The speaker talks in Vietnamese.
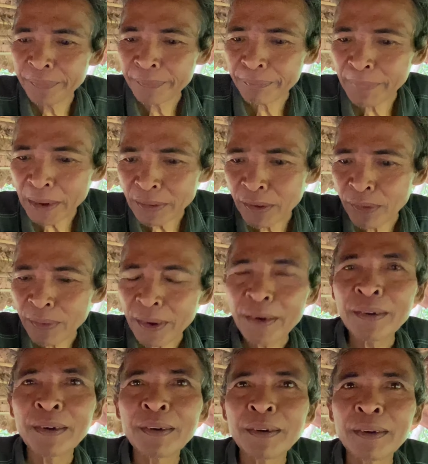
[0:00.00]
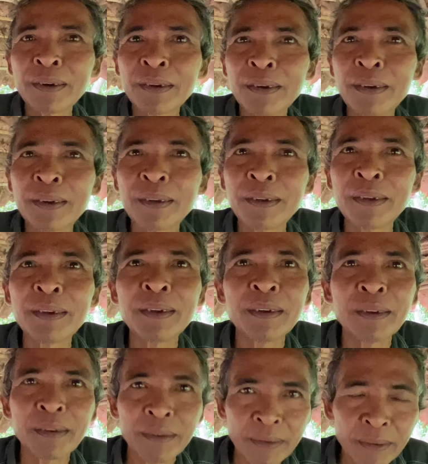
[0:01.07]
bắt hiếp, đầu hiếp dâm chị này
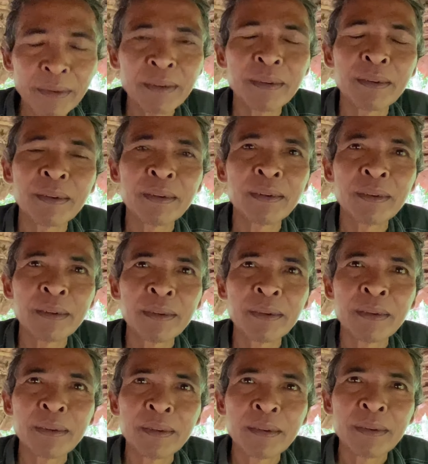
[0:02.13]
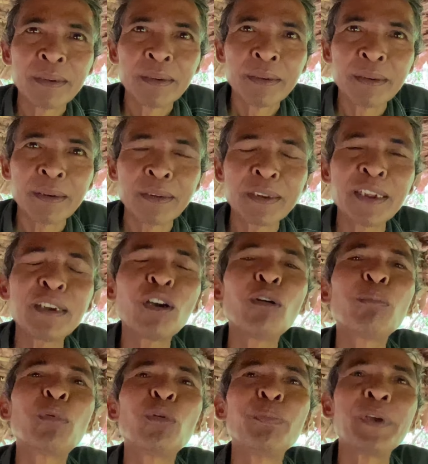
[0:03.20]
luôn à. ừ. À, chỉ có
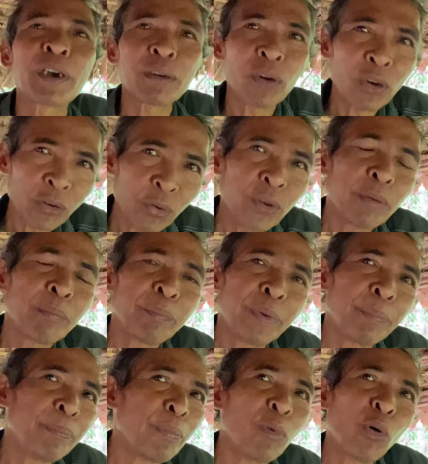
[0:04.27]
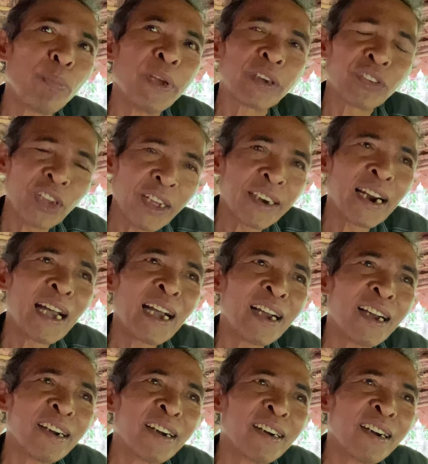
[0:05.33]
vụ việc đó thôi vụ ừ. việc xảy ra
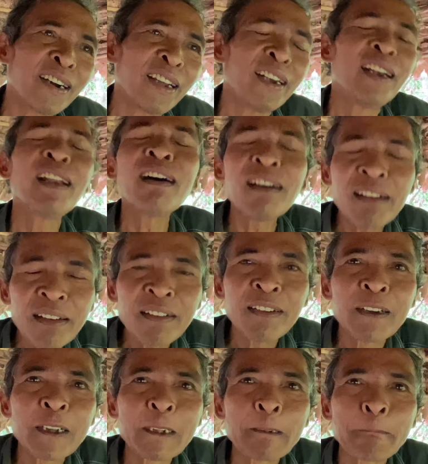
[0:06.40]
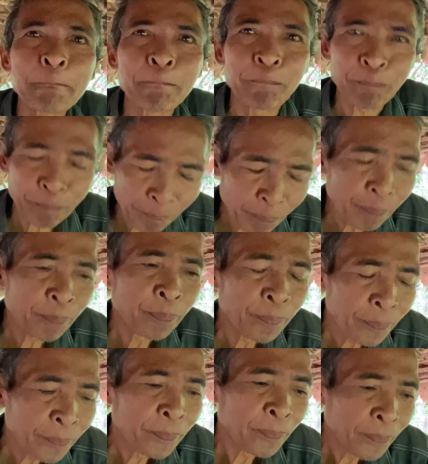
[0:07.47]
là hơi lớn ừ
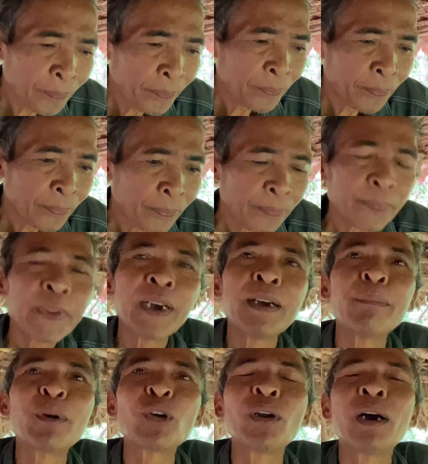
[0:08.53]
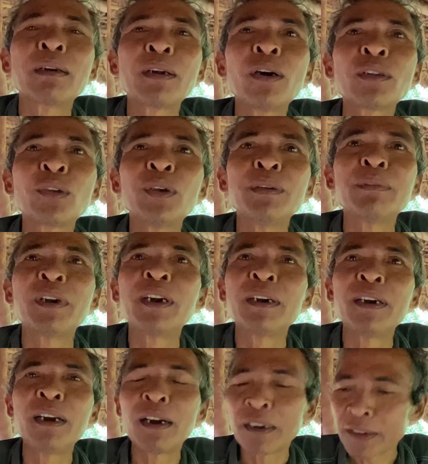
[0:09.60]
là một lần đó thôi à, một lần đó thôi
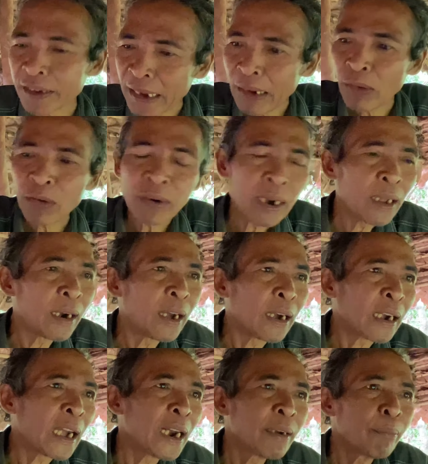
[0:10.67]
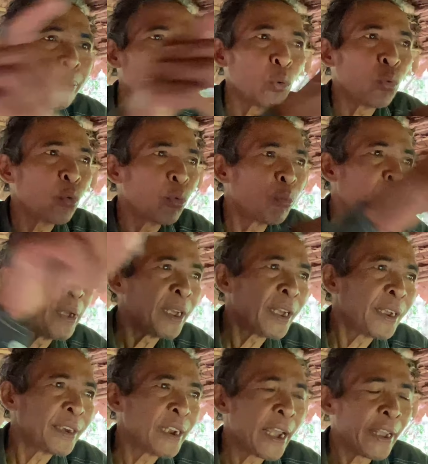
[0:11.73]
lần sau là là căn bù
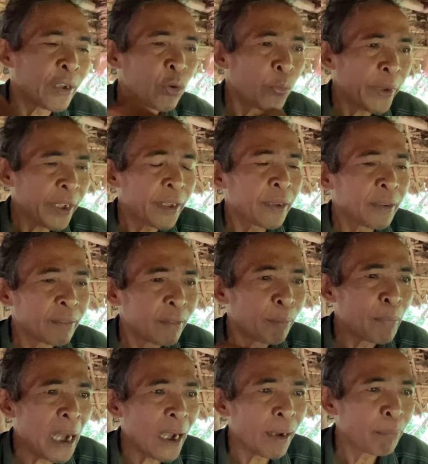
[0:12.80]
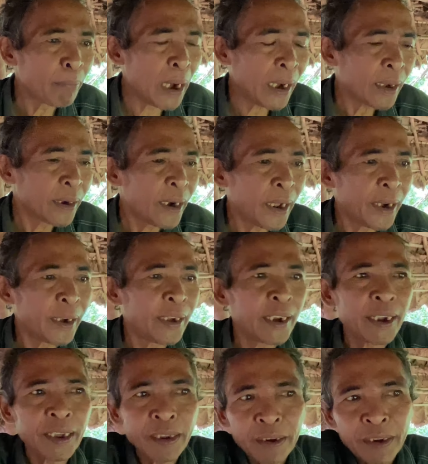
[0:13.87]
bề giải quét ban bạc này cái
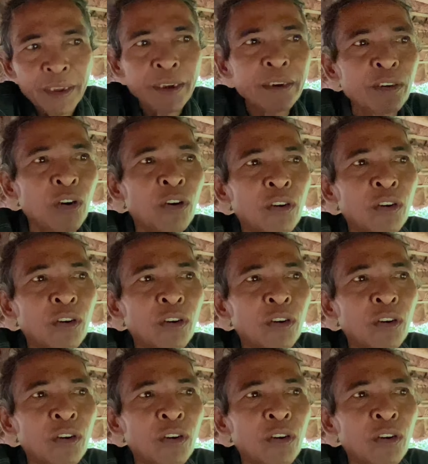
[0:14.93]
kia kia nọ